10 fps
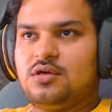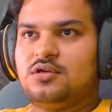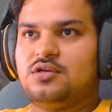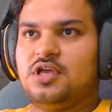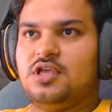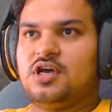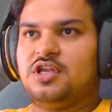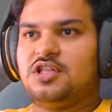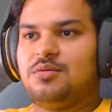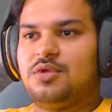नहीं
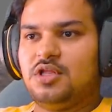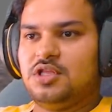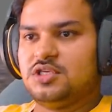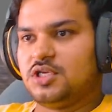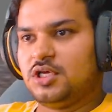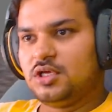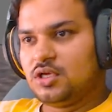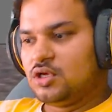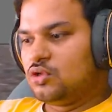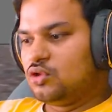यार इतने में नहीं दी इसने
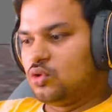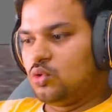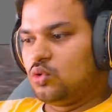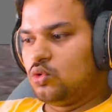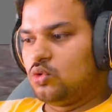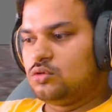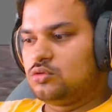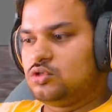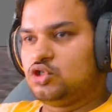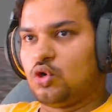तो
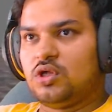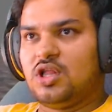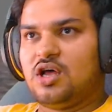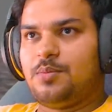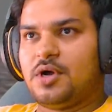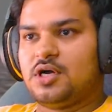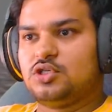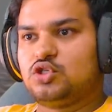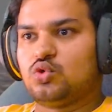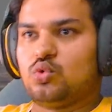चौदह
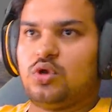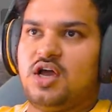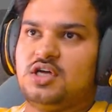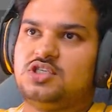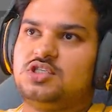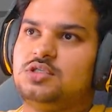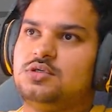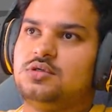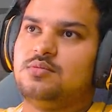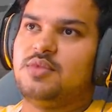पाँच सौ लास्ट
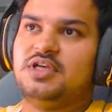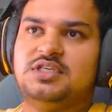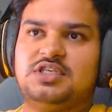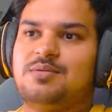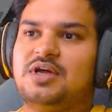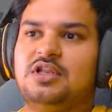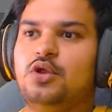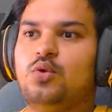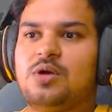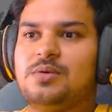भाई इसके बाद
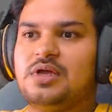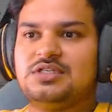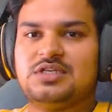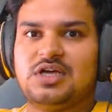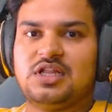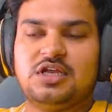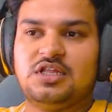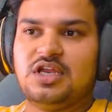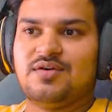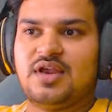नहीं लूँगा मैं इससे ज़्यादा
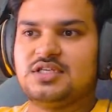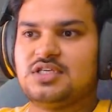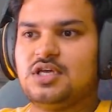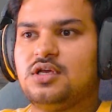नहीं देने वाला इसके